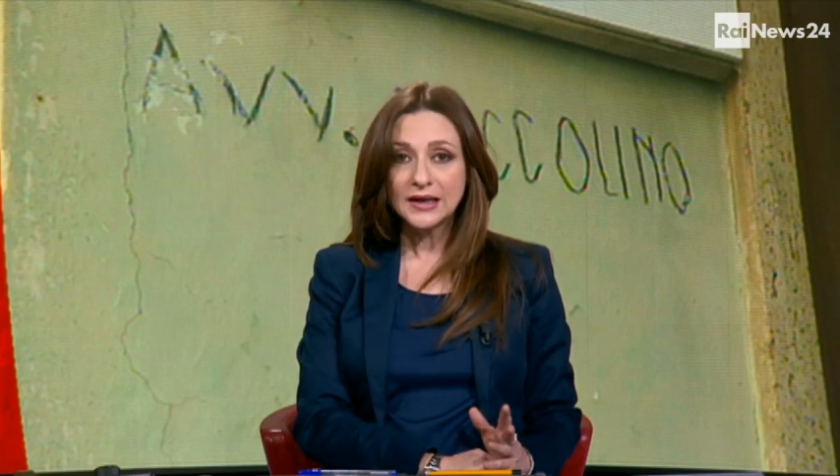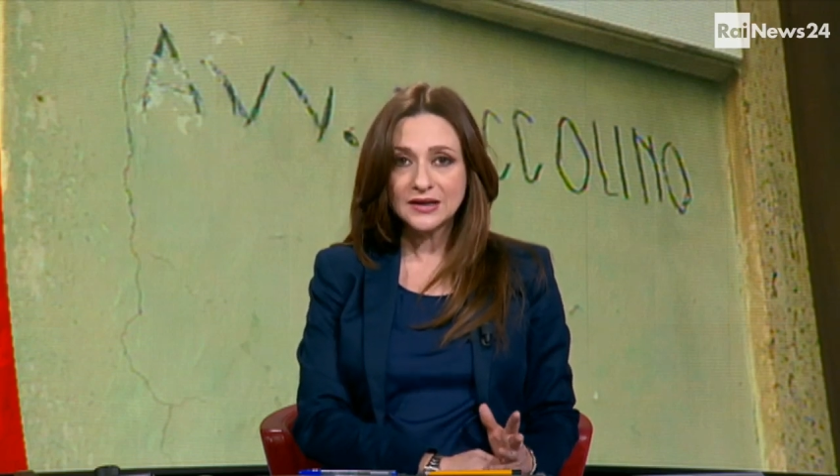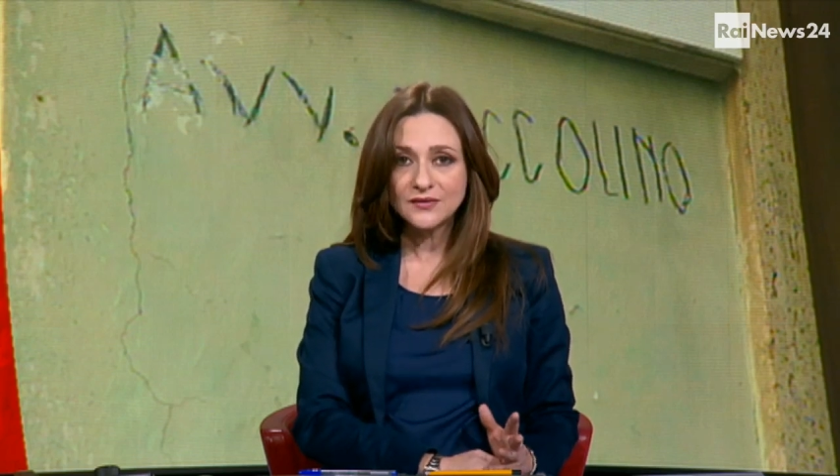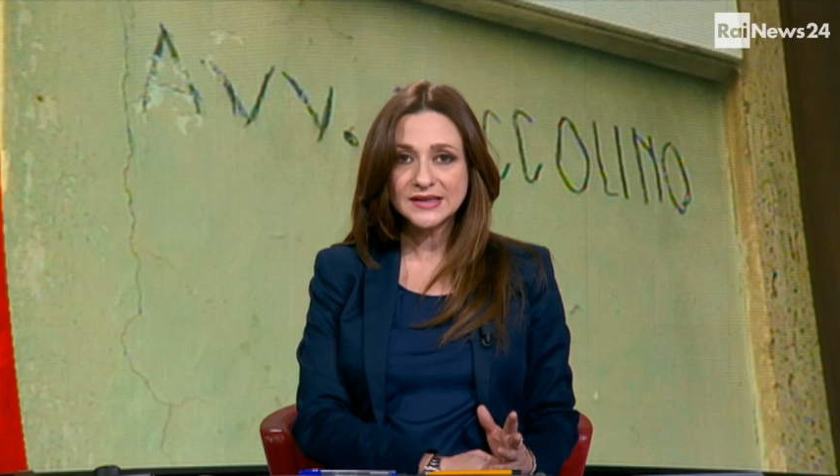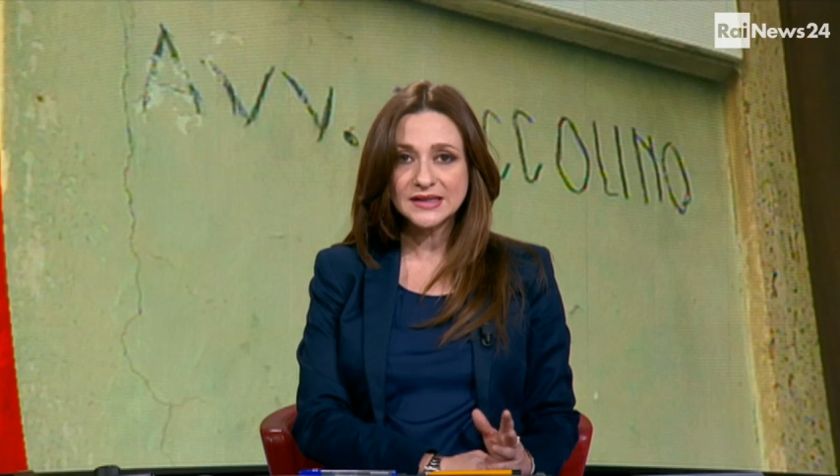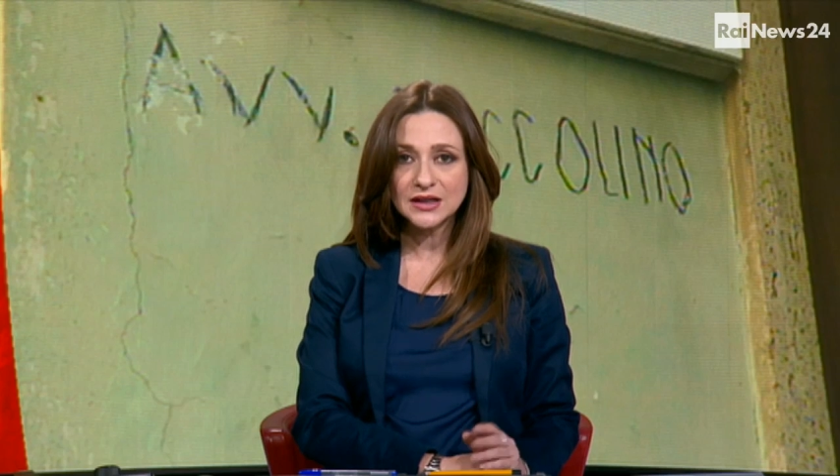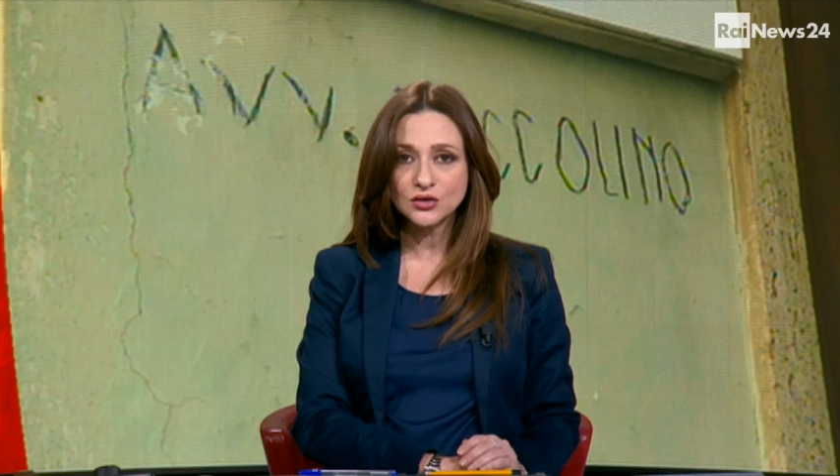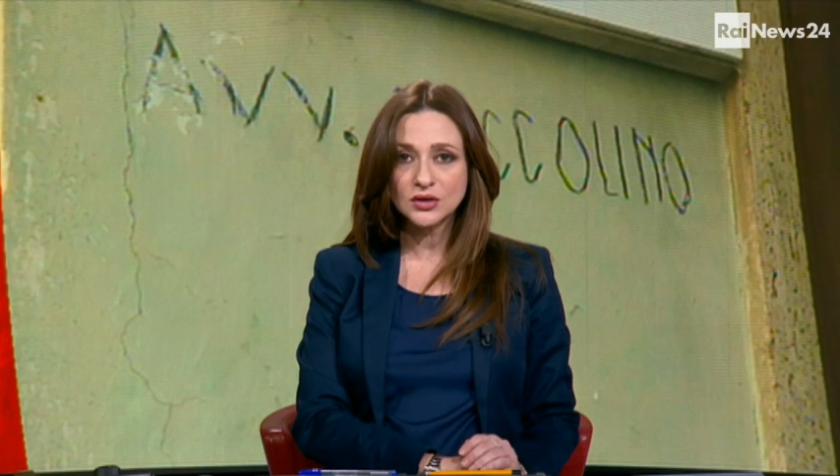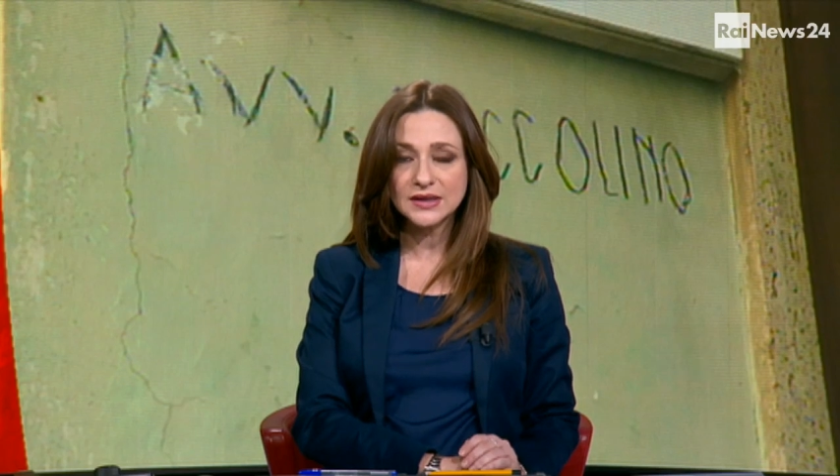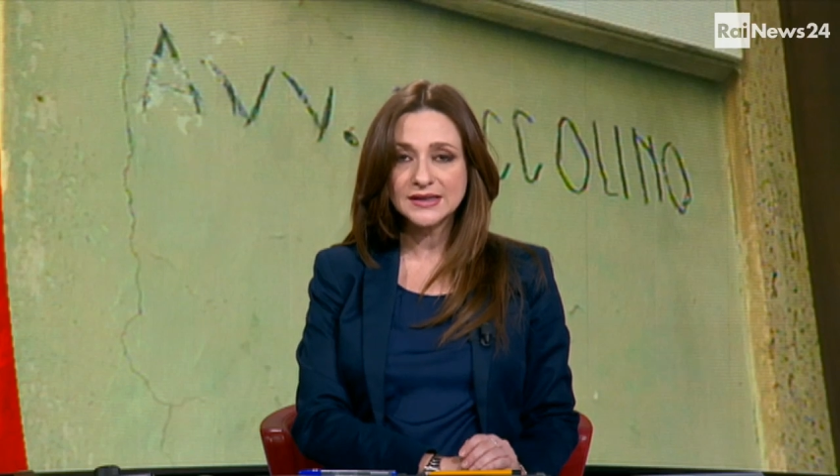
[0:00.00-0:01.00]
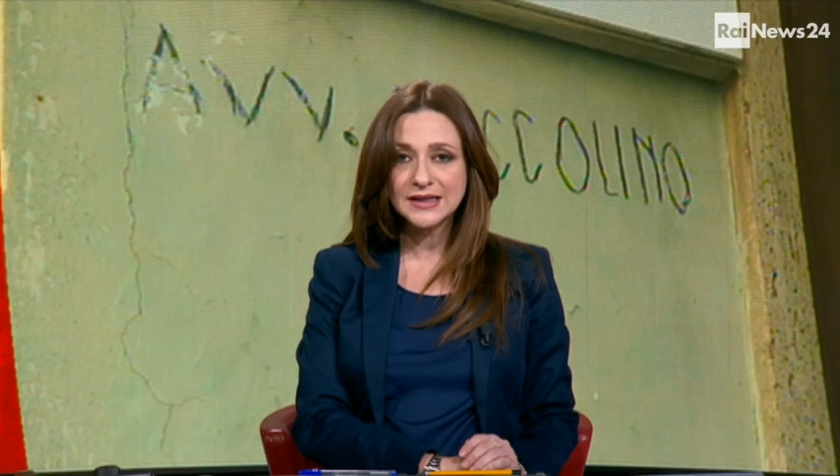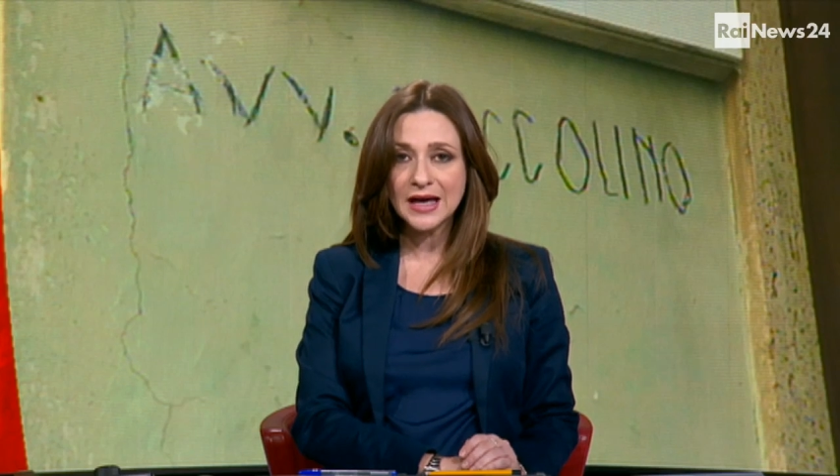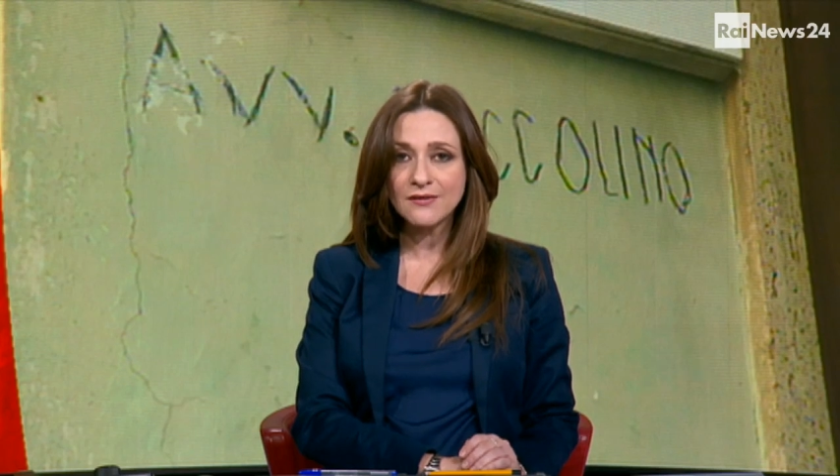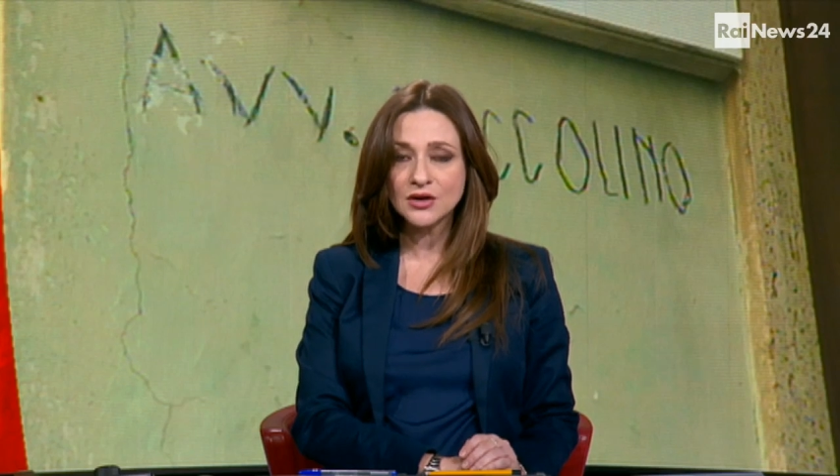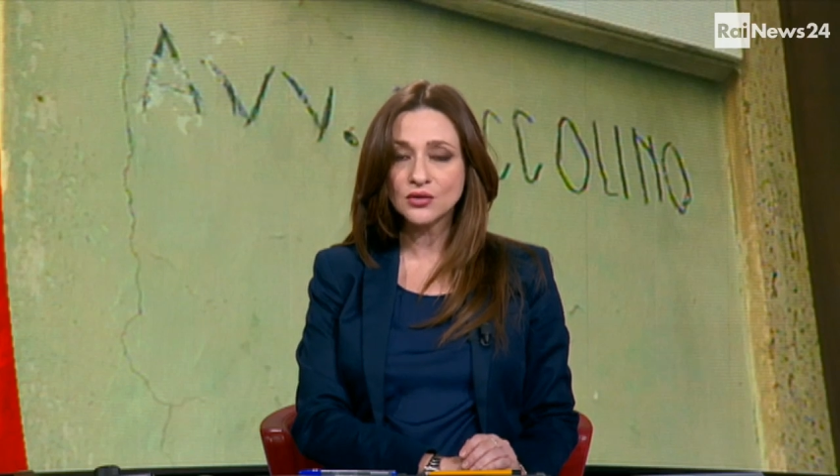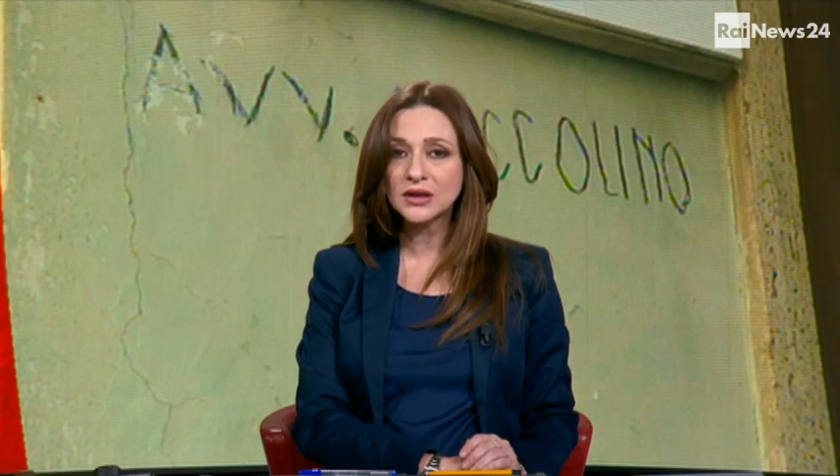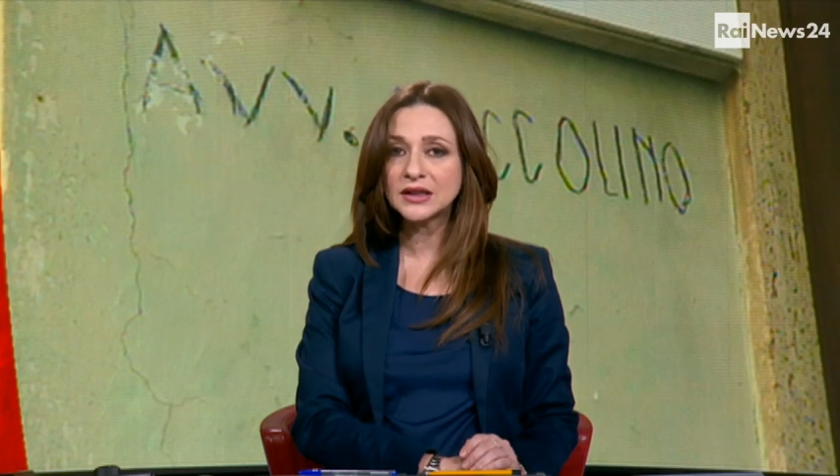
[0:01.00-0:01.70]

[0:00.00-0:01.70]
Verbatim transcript: Gli investigatori scavano